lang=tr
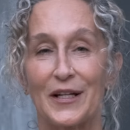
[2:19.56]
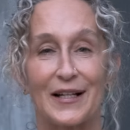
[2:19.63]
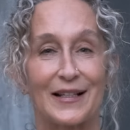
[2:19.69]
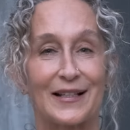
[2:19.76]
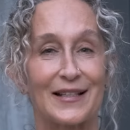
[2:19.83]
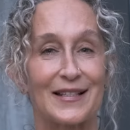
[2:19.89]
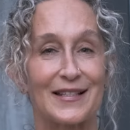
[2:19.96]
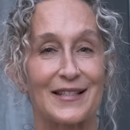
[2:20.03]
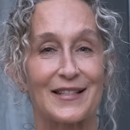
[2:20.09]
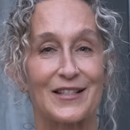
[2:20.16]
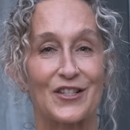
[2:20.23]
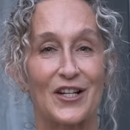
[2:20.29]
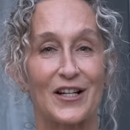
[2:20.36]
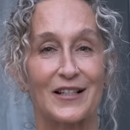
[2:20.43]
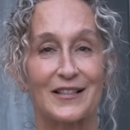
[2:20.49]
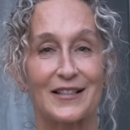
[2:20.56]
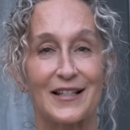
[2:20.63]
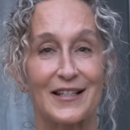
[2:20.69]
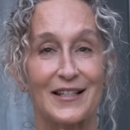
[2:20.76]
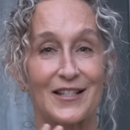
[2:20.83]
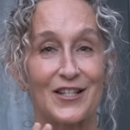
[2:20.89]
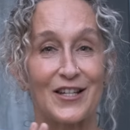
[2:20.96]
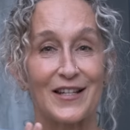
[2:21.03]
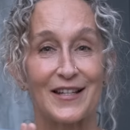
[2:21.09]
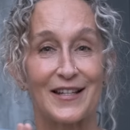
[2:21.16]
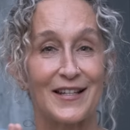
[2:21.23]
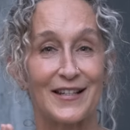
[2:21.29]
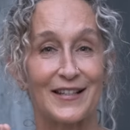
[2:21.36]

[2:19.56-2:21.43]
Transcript: da kazanacak. Sadece